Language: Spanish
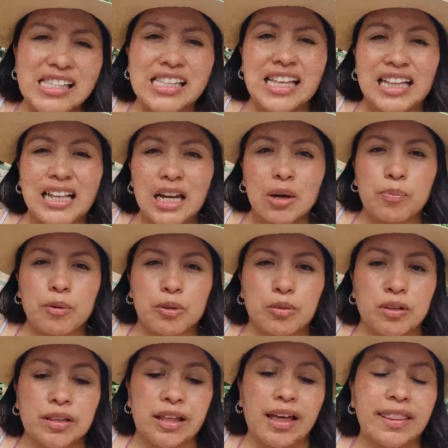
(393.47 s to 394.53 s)
si tiene la
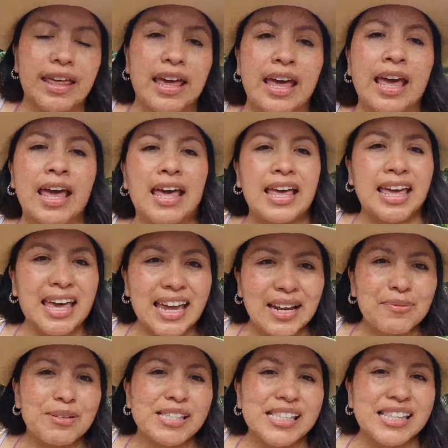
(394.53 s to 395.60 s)
oportunidad de
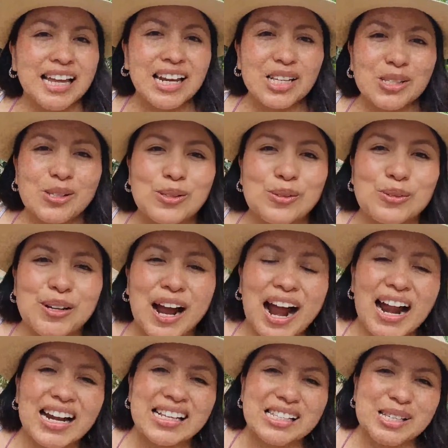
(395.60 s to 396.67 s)
ir, visitar estos
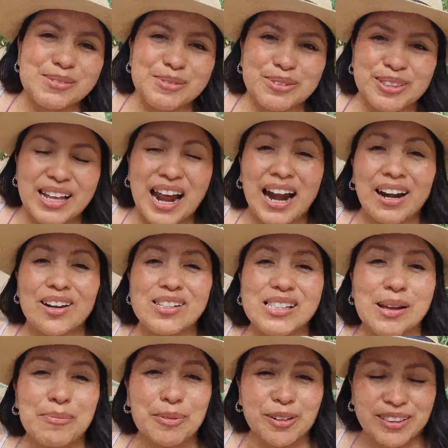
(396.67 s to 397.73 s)
lugares, disfrutarlos
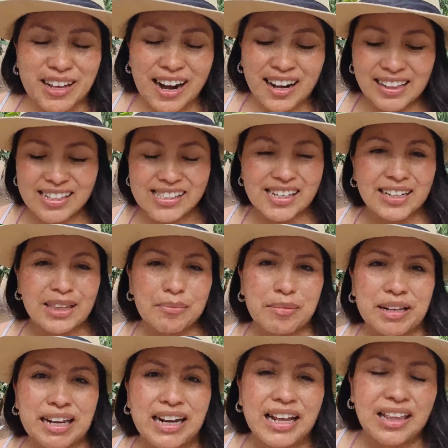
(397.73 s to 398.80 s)
y aportar de cierta
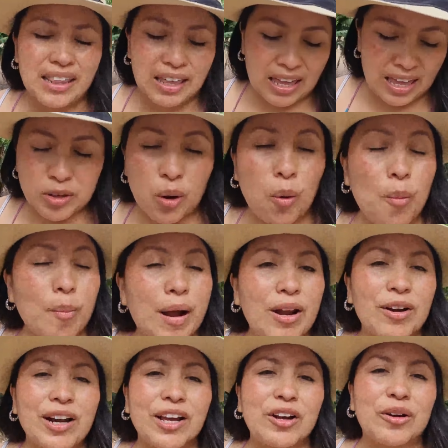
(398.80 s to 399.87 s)
manera de, con un
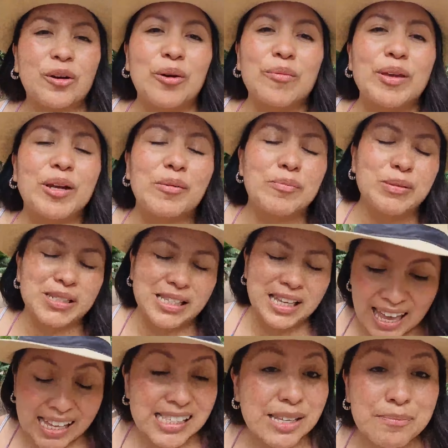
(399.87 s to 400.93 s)
valor económico, pues
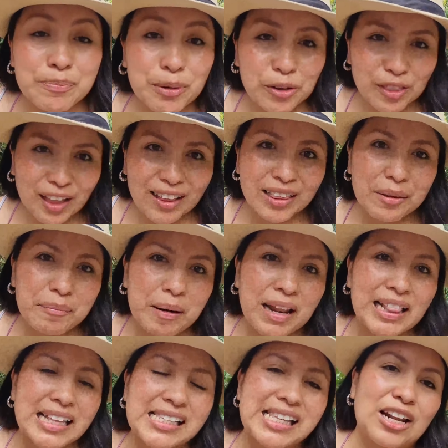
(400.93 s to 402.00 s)
es importante para
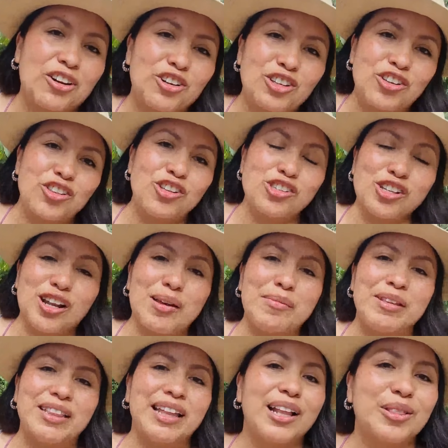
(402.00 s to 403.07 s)
el desarrollo no
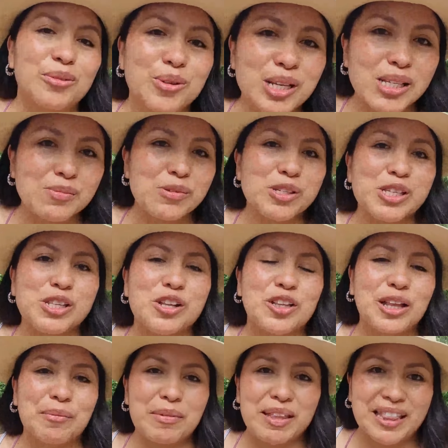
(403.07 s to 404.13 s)
solamente del turismo, sino
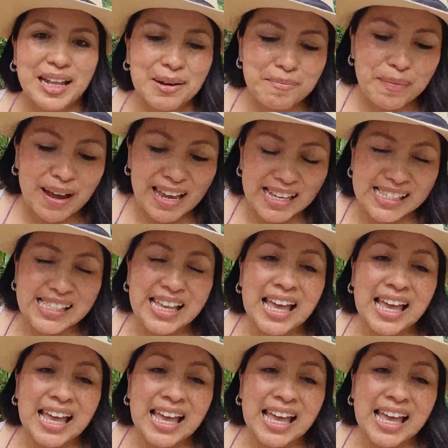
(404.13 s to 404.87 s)
también del país.